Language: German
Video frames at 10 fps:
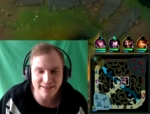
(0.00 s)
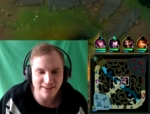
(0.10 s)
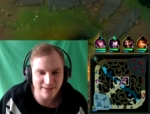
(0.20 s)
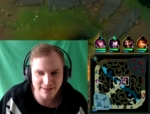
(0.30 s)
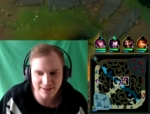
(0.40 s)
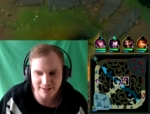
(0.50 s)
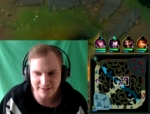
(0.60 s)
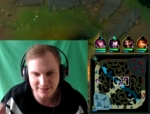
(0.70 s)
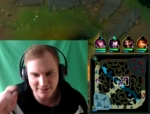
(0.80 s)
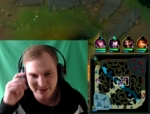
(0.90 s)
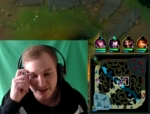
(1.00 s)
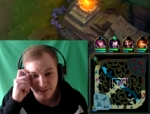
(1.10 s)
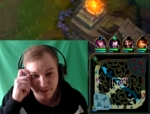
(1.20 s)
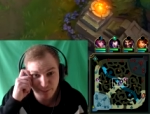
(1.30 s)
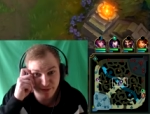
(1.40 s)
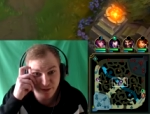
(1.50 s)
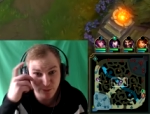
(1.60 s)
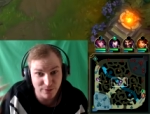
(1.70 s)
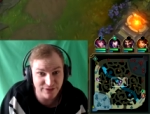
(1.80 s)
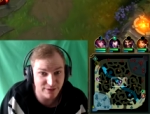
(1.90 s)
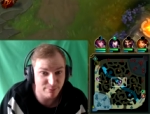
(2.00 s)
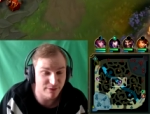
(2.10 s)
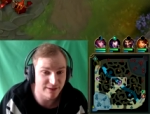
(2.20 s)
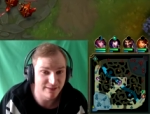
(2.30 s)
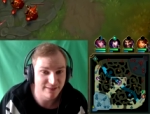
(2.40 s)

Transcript: Ah Gott. Okay, aber ich bin auch unsichtbar.